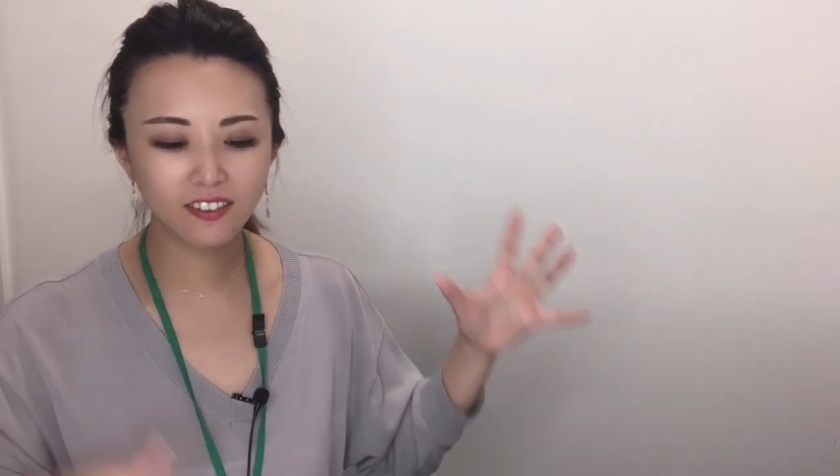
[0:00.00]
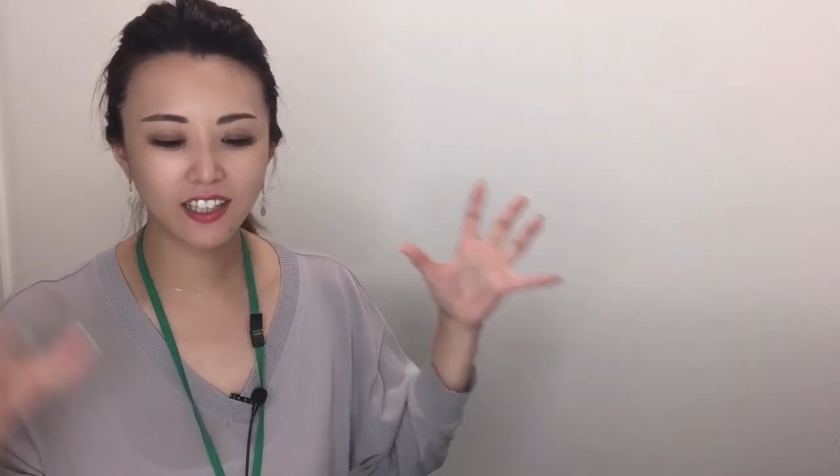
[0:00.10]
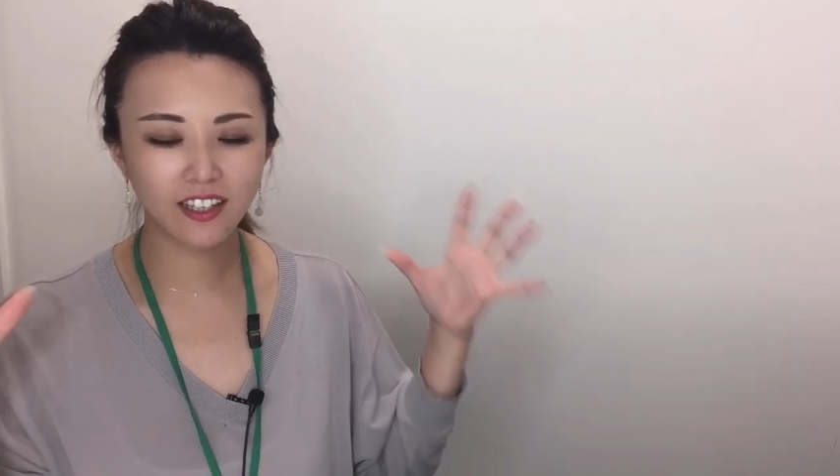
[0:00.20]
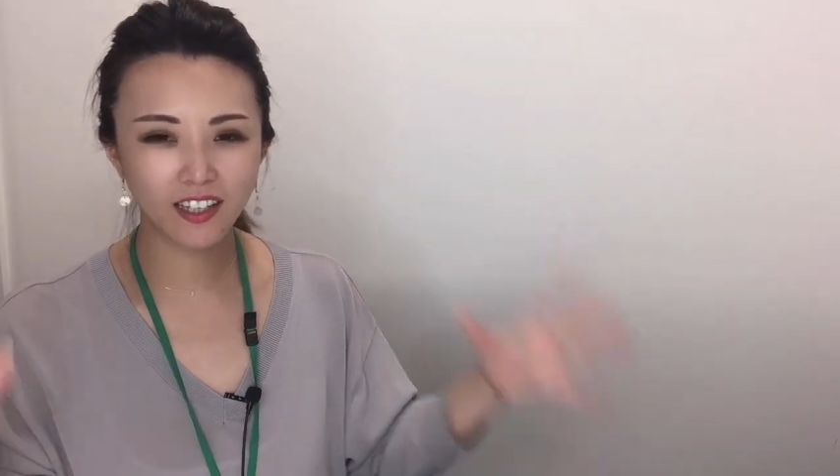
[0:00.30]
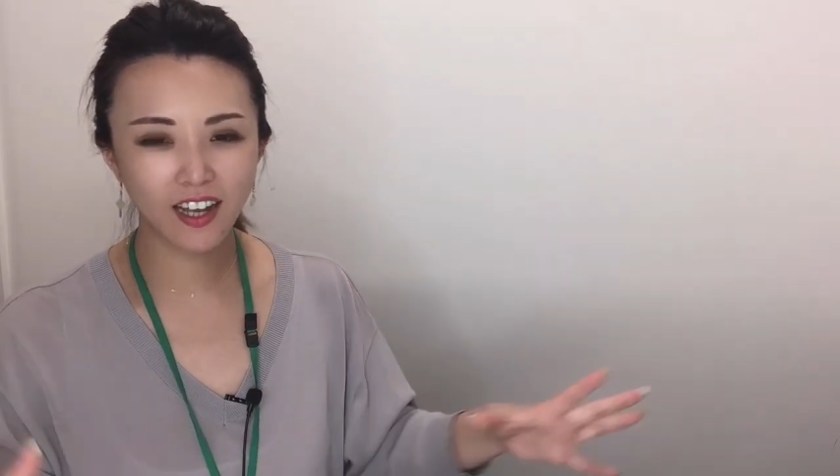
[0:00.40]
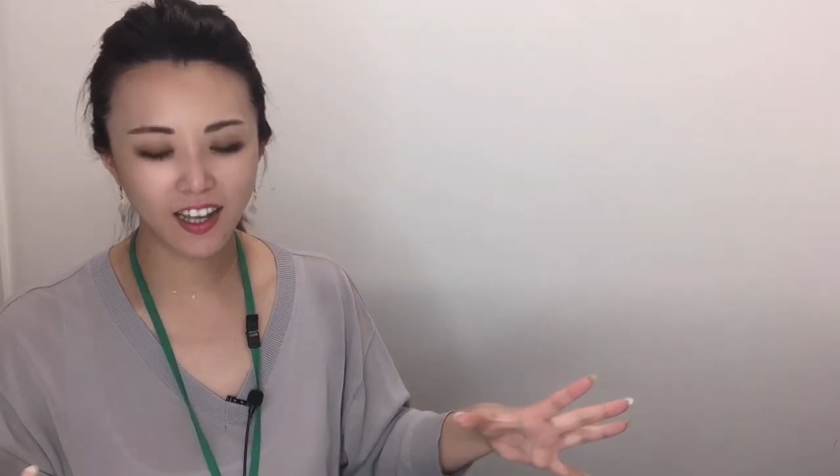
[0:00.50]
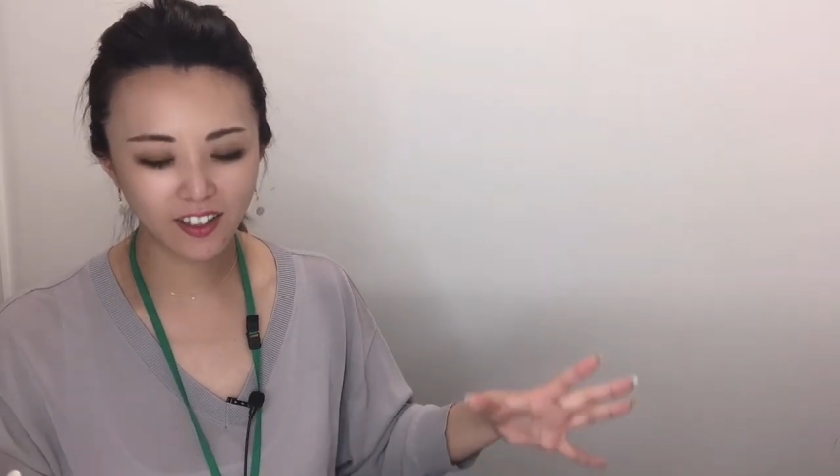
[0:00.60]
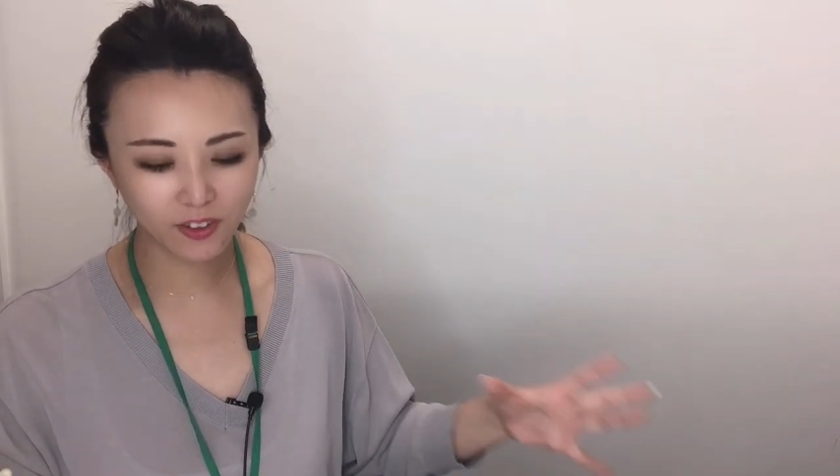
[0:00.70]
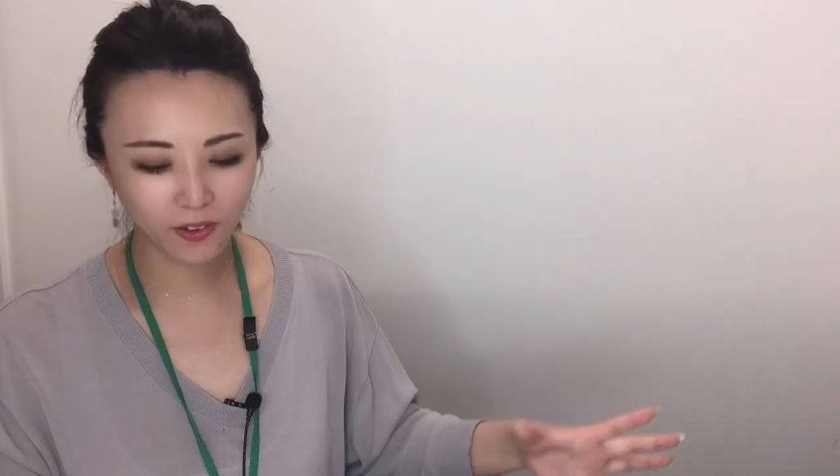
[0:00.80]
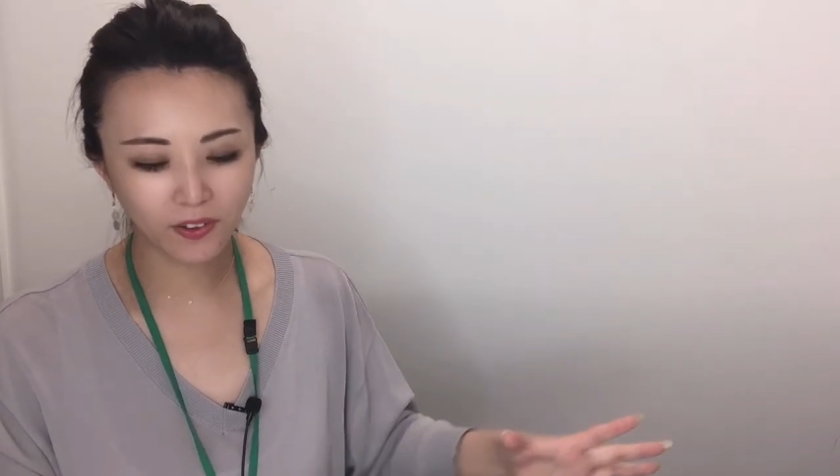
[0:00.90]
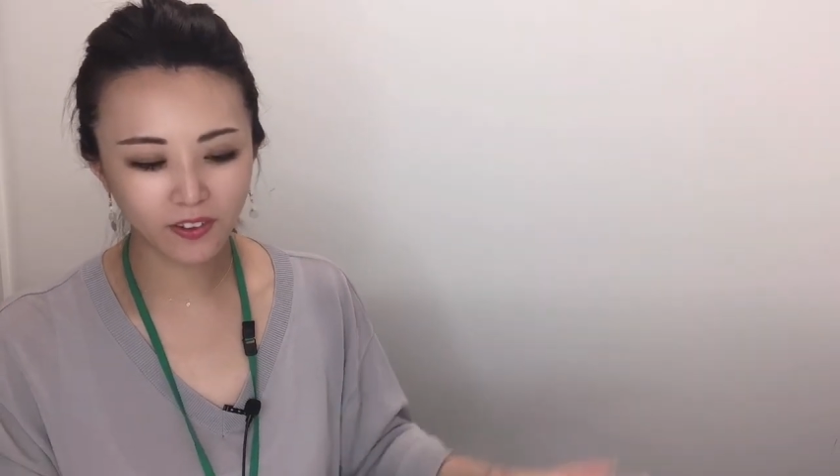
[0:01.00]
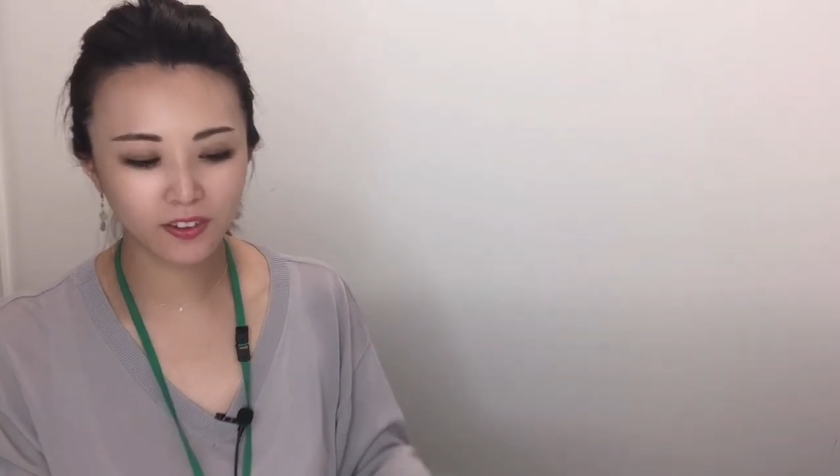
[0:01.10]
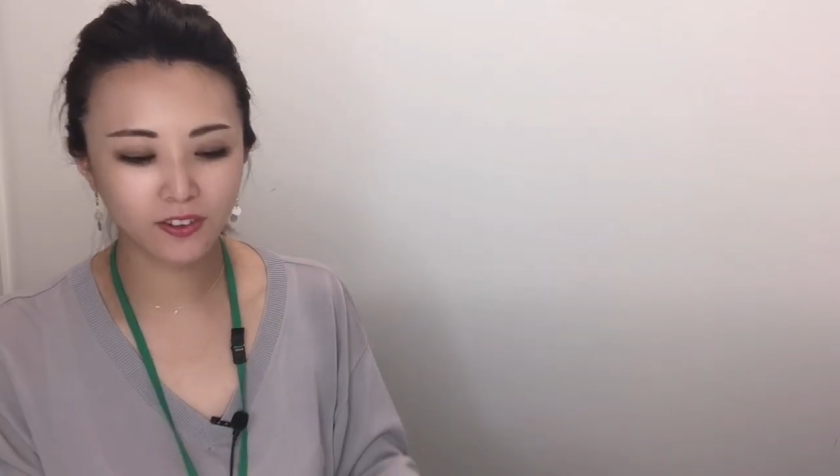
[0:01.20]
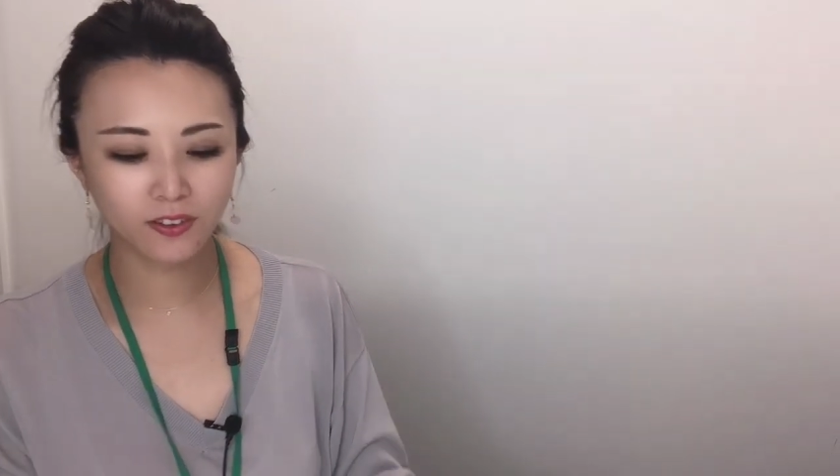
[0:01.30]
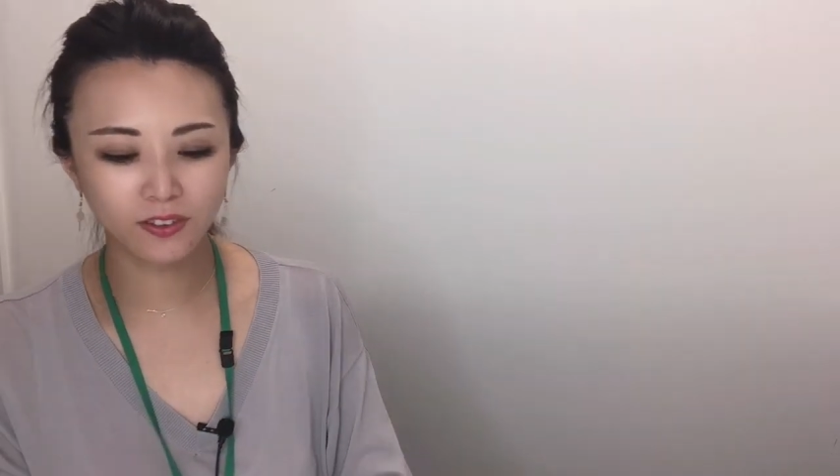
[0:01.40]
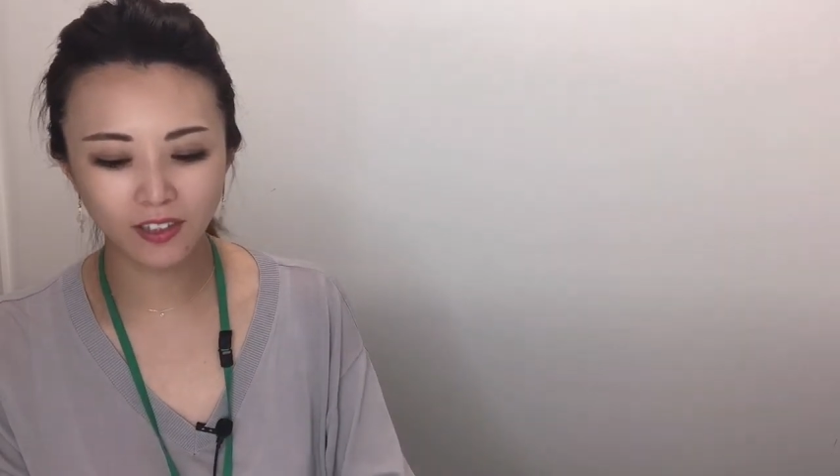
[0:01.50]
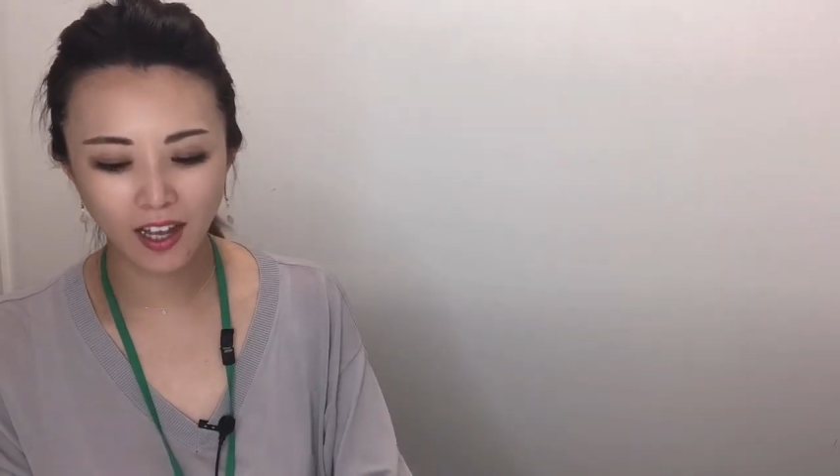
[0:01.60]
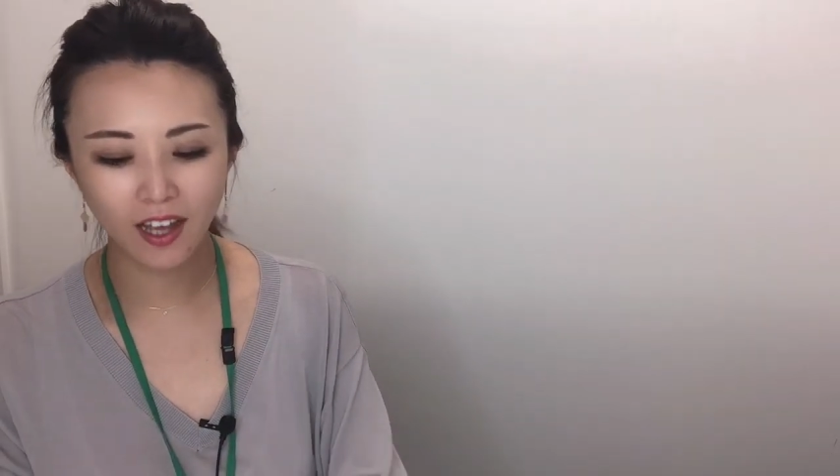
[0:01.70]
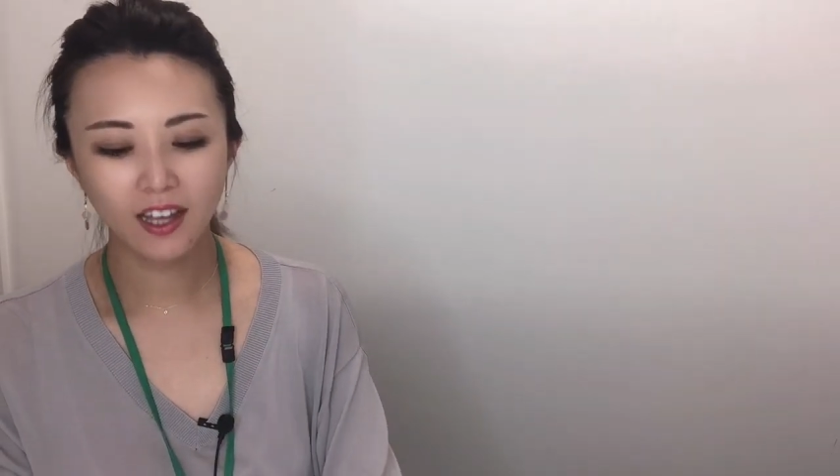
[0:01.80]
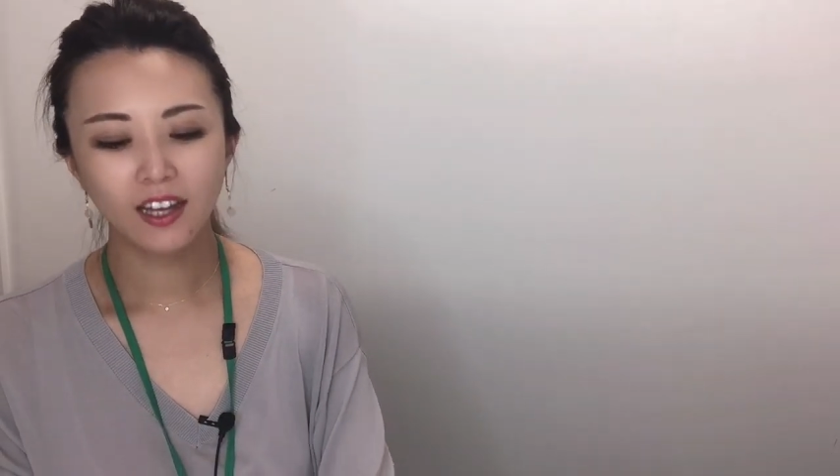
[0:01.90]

激励ということで